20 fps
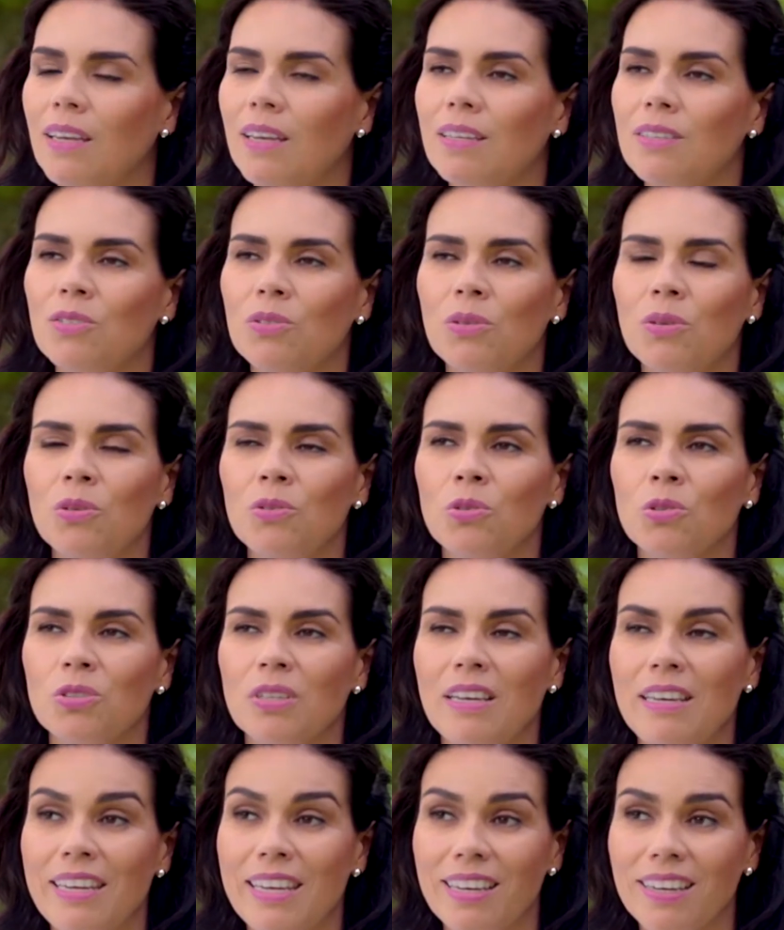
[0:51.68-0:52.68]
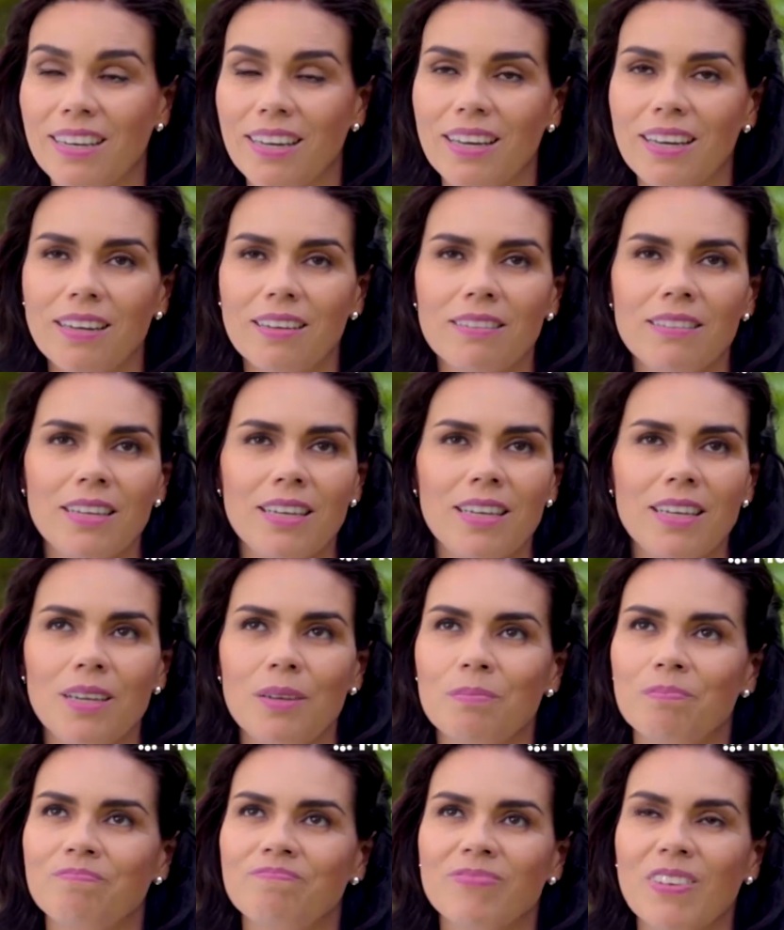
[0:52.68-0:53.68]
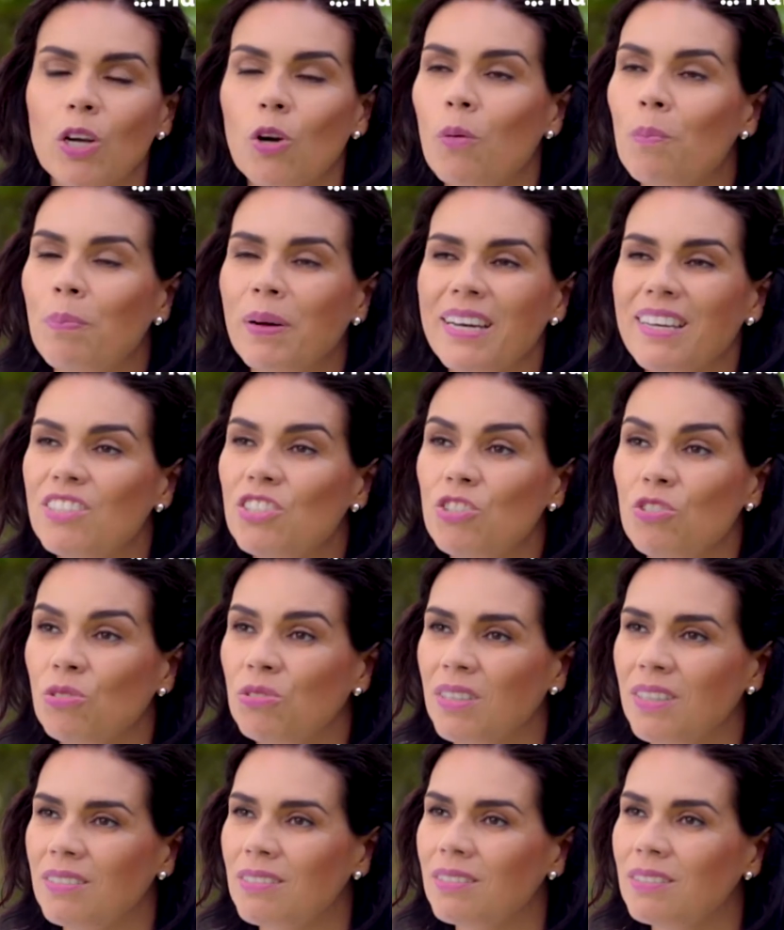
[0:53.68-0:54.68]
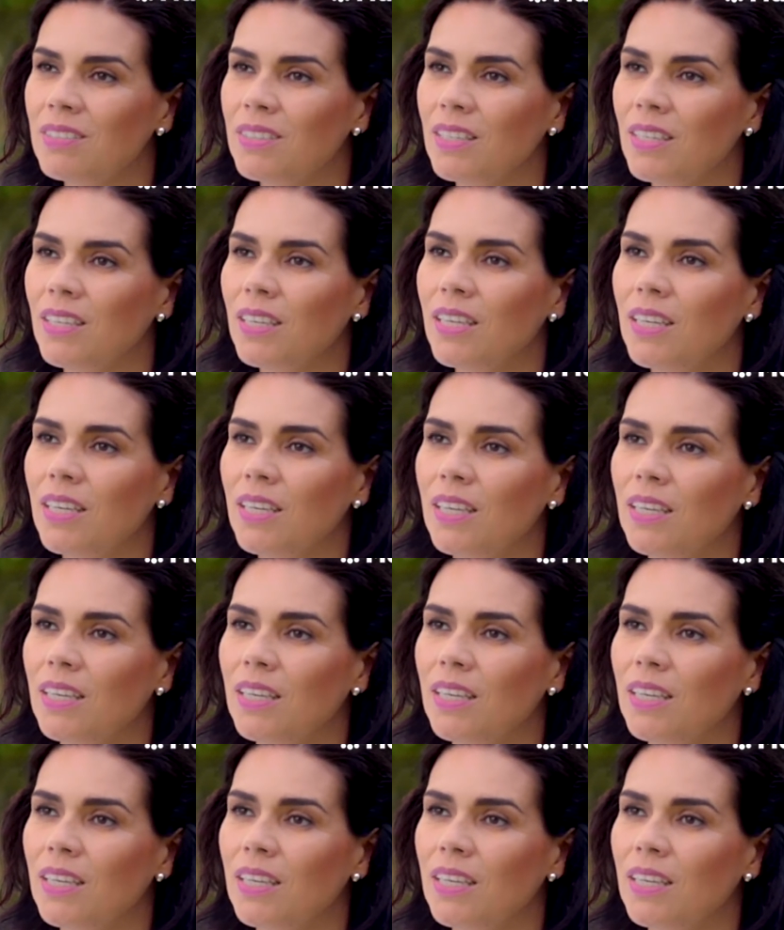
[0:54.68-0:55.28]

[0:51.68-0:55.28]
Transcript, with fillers: Eso nos aleja de comparaciones, ¿sí?